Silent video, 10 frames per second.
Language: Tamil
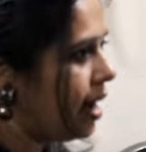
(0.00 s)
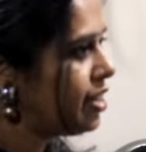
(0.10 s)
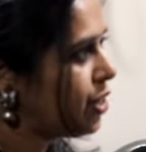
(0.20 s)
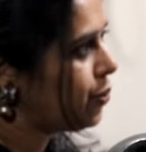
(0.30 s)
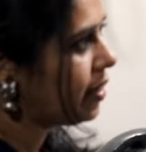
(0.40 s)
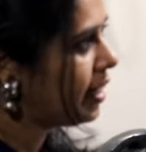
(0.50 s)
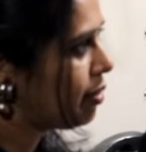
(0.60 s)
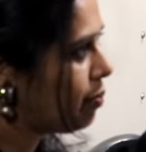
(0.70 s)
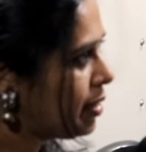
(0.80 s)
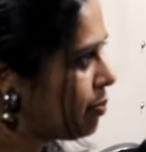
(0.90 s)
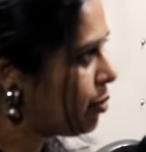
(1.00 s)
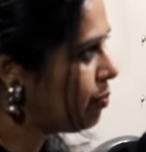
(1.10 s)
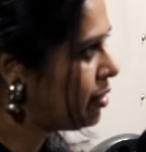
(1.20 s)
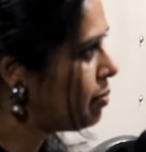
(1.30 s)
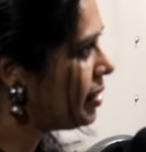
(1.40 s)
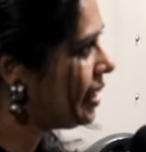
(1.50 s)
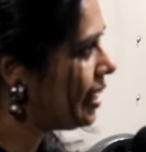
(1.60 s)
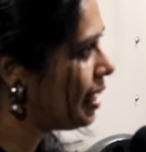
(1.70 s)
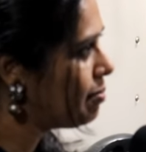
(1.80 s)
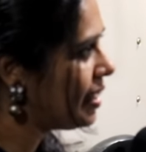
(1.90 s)
ஆஷா கூட தான் நீங்கள் நம்ம பேச போகிறோம் திருமதி
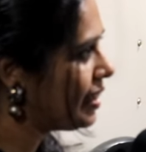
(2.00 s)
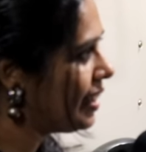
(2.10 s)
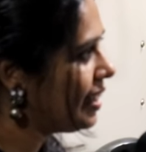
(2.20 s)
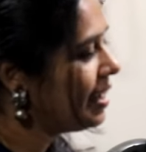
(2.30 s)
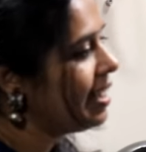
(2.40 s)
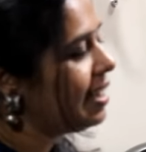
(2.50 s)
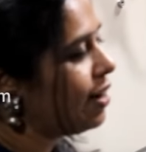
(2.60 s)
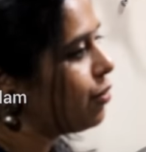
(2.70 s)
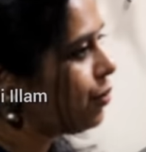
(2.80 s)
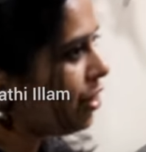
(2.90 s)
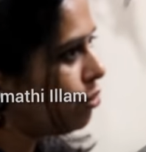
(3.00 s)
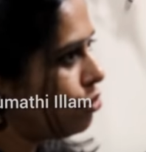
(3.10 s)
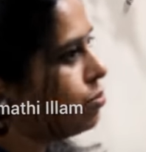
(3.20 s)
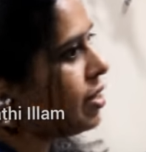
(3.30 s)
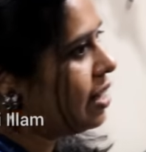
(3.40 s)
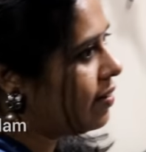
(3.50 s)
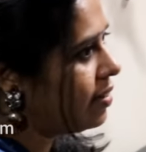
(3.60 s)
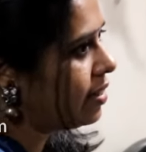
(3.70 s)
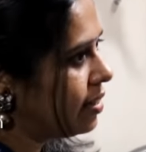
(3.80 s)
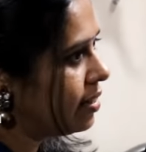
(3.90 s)
இல்லம்ல இருந்து அவங்களுடைய யூடியூப் சேனல்
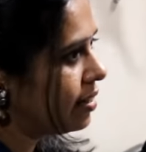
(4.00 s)
வந்து